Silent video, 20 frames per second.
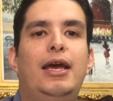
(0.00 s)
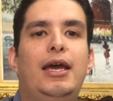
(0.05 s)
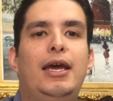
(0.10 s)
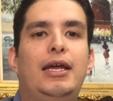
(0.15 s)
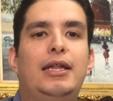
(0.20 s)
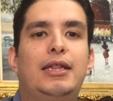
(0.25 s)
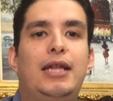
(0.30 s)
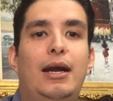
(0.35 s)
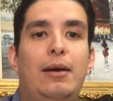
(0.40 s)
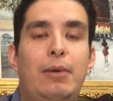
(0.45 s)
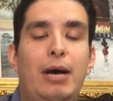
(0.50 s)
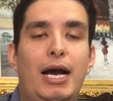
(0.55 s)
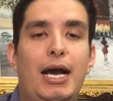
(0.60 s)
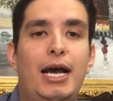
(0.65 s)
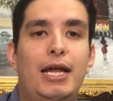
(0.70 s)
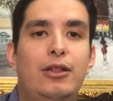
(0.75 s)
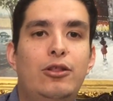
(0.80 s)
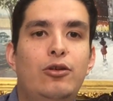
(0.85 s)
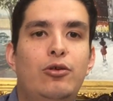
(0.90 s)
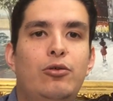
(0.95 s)
eh,
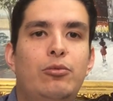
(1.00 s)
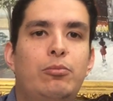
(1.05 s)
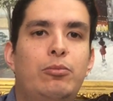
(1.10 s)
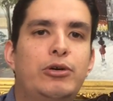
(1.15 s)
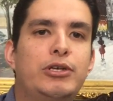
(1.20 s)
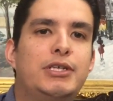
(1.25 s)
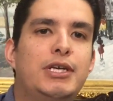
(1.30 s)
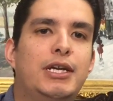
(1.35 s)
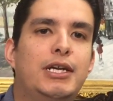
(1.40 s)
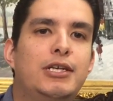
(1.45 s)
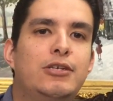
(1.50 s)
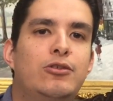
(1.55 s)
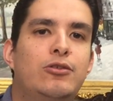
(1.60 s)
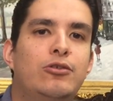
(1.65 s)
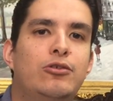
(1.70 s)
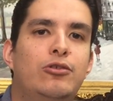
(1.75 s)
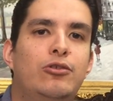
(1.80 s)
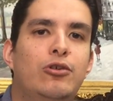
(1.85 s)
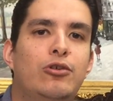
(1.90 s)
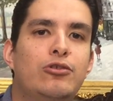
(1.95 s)
trabajando pues en
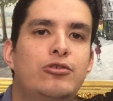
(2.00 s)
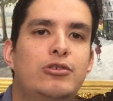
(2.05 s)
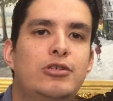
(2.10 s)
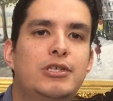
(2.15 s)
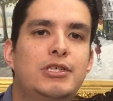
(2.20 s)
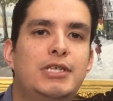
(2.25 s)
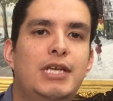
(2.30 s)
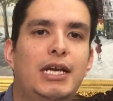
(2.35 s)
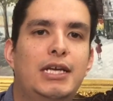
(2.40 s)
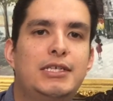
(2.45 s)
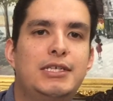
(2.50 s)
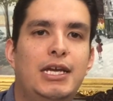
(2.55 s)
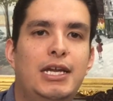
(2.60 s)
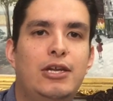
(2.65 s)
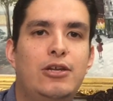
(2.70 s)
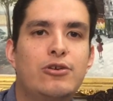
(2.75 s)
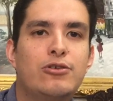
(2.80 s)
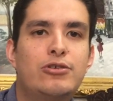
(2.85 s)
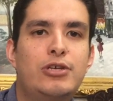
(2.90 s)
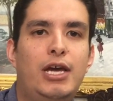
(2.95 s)
estos dos
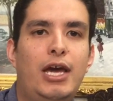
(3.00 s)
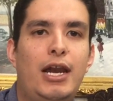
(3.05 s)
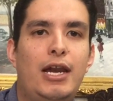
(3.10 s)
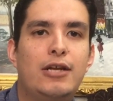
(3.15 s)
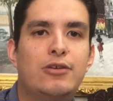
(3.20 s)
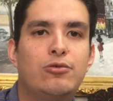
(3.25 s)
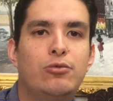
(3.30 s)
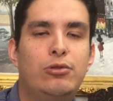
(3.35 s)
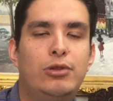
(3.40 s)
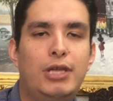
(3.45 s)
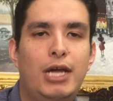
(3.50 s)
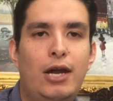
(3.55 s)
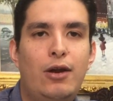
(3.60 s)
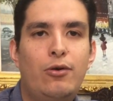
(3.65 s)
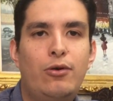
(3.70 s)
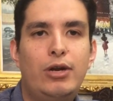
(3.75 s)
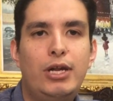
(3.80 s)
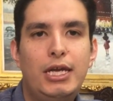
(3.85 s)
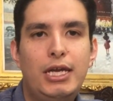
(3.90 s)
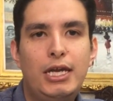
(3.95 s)
sexenios que
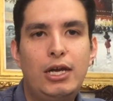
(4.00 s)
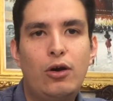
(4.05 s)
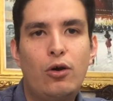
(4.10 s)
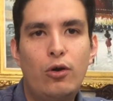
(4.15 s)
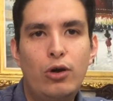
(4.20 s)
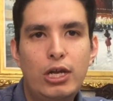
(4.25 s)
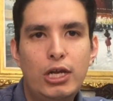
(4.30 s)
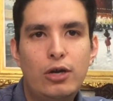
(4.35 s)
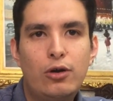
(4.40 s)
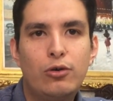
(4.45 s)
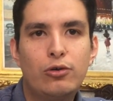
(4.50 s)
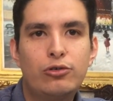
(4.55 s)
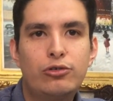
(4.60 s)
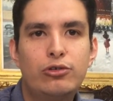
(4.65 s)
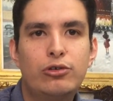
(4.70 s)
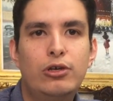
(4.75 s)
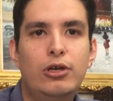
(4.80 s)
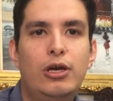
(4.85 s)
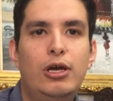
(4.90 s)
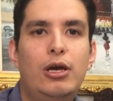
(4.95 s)
resultaron
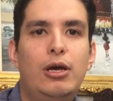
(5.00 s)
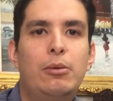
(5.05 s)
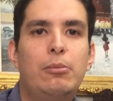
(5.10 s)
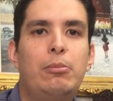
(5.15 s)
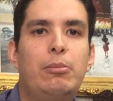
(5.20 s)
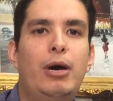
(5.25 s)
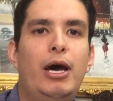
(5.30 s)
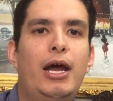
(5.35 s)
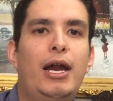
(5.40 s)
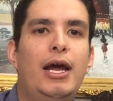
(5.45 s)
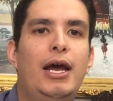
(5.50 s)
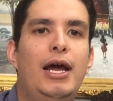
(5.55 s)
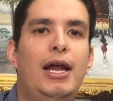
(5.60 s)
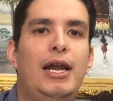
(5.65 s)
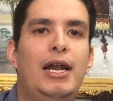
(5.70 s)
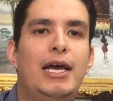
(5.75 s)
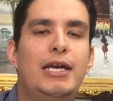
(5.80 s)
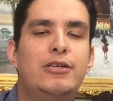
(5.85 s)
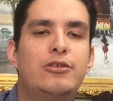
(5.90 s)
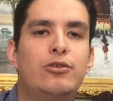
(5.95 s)
icónicos para
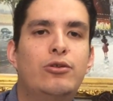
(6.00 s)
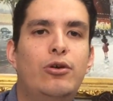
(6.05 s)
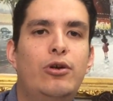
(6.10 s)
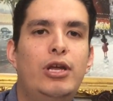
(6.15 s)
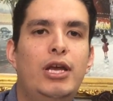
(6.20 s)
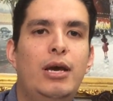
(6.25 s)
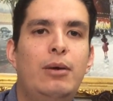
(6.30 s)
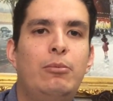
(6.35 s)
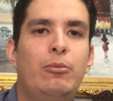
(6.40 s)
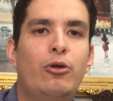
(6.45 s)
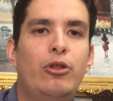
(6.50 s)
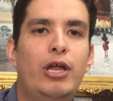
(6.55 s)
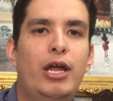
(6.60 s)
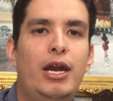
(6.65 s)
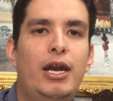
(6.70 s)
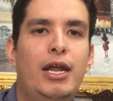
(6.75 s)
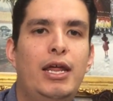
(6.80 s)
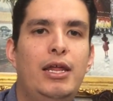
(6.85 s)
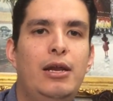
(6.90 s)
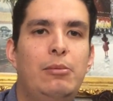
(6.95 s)
la historia
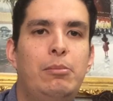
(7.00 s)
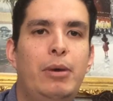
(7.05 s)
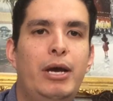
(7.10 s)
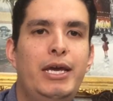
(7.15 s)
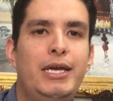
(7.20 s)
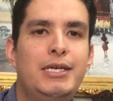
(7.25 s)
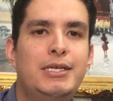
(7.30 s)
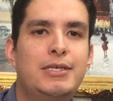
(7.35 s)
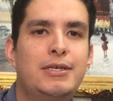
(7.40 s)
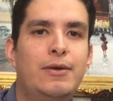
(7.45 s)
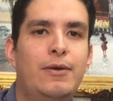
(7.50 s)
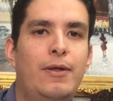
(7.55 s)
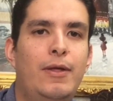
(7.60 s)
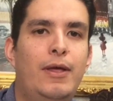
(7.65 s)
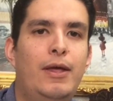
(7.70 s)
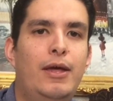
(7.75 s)
moderna del país.